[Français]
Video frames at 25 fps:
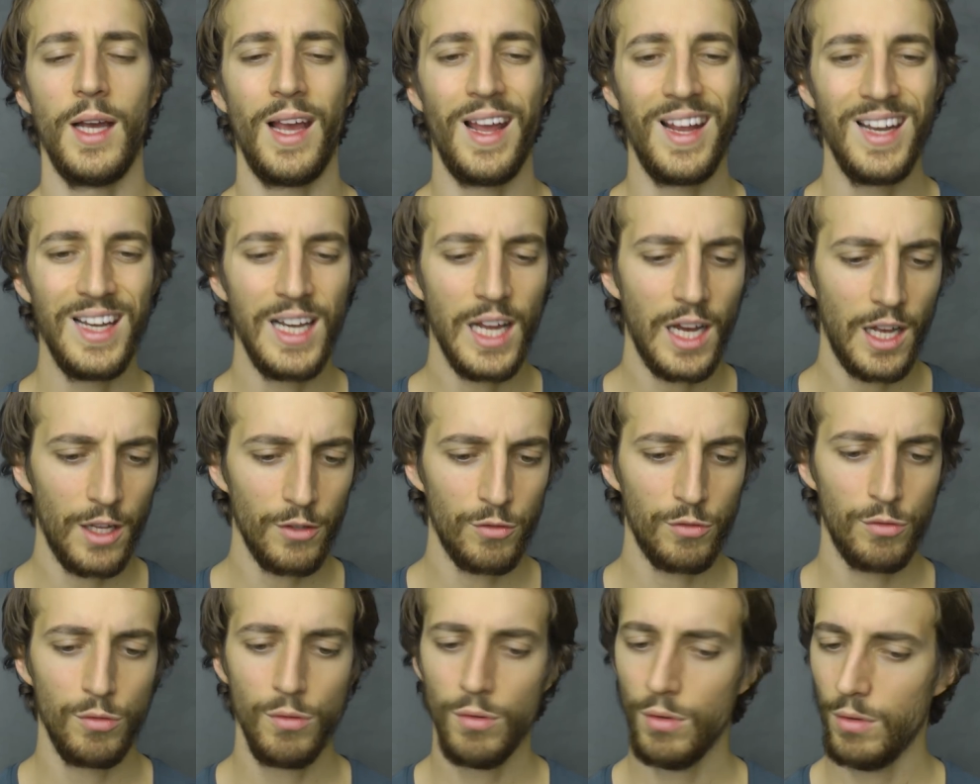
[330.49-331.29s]
Et il la
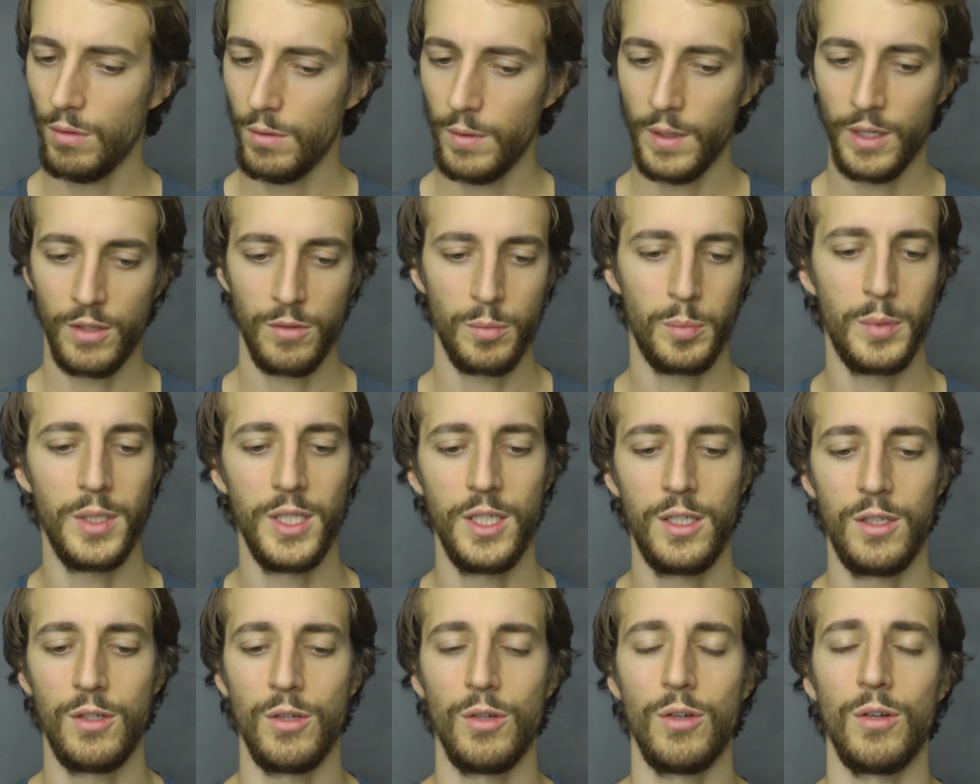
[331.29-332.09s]
rassure, il lui
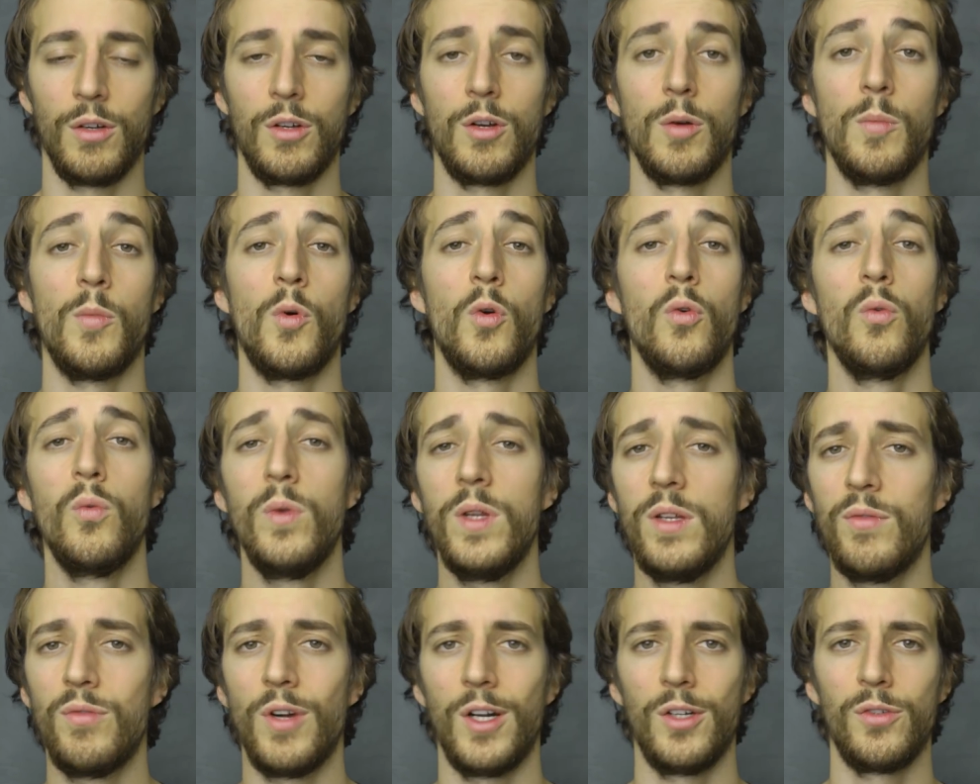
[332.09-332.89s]
explique euh, comment
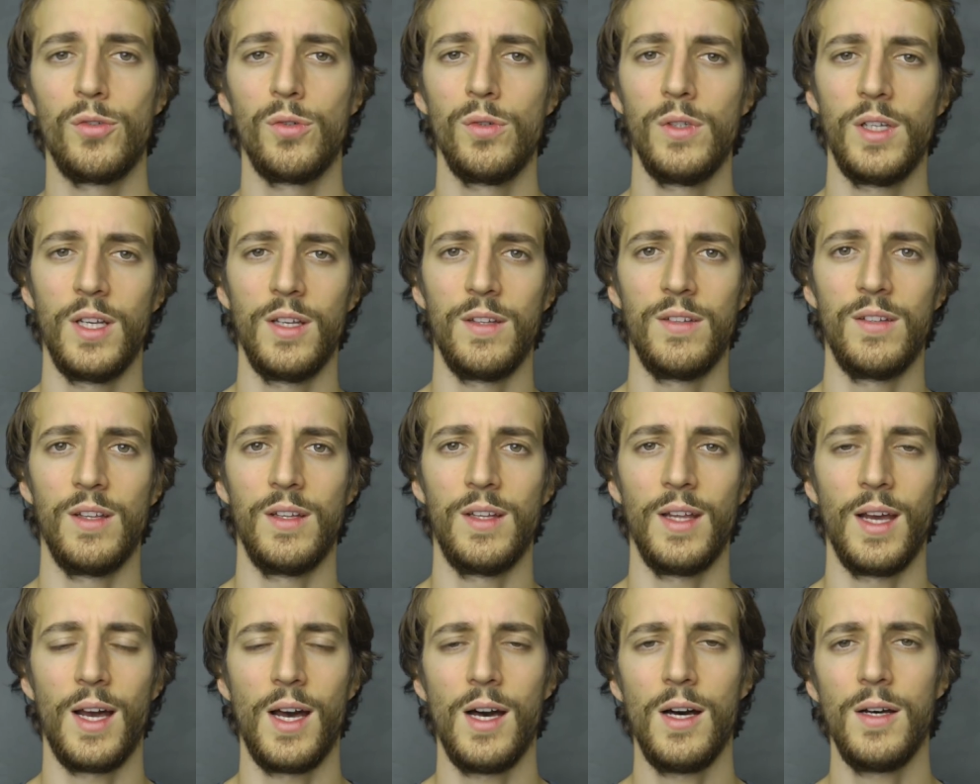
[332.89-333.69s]
lui il voit le truc,
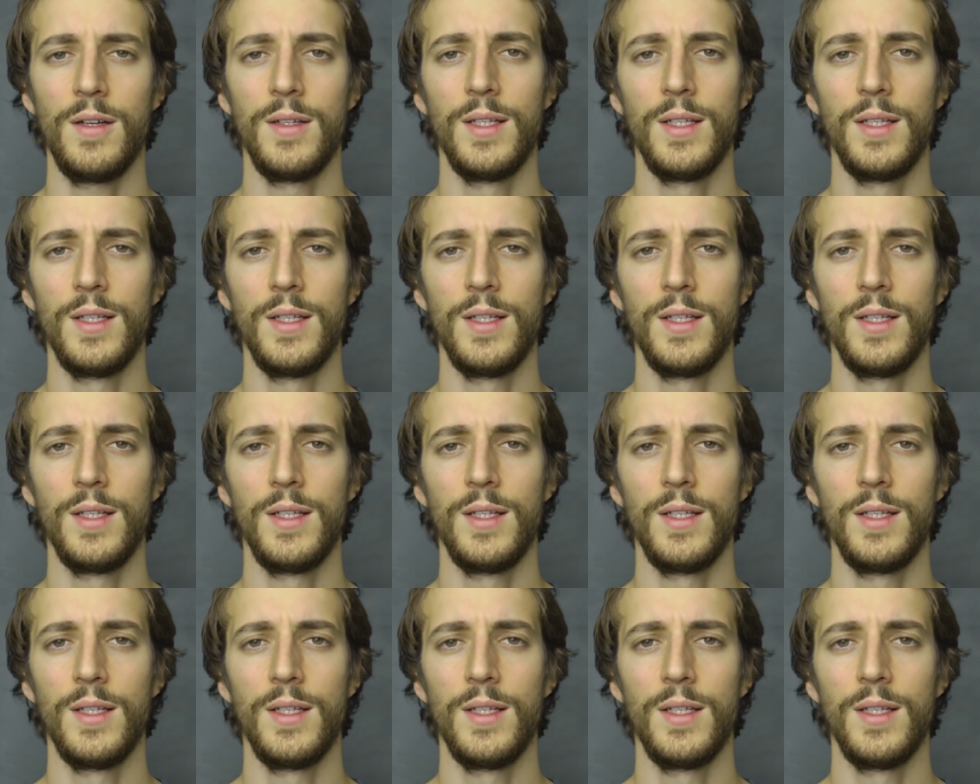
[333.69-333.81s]
etc.